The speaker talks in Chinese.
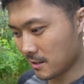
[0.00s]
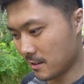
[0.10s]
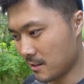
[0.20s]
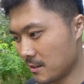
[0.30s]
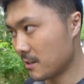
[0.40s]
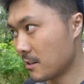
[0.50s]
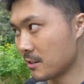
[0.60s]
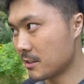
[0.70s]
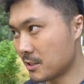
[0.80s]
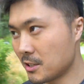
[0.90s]
呃，
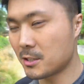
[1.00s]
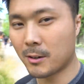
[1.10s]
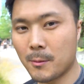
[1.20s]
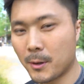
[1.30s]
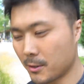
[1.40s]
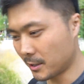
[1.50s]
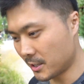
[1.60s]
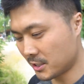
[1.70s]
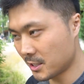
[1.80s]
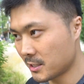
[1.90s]
其实喜欢的朋友可
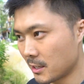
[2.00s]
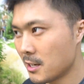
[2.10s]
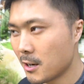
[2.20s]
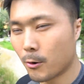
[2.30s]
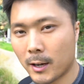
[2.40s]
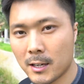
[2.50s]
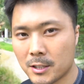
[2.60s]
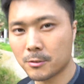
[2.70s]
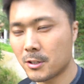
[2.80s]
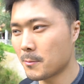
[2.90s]
以试一下，我看
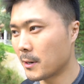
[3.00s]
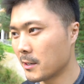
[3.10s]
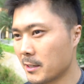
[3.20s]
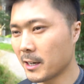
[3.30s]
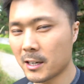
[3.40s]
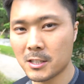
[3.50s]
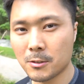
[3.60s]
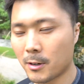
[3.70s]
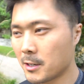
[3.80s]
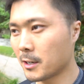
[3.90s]
挺多日本人也很
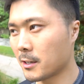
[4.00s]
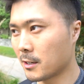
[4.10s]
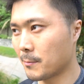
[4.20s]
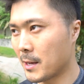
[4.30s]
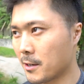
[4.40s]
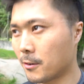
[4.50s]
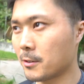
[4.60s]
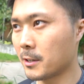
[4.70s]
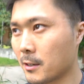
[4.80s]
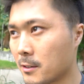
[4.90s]
喜欢这个
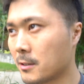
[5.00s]
Patagonia。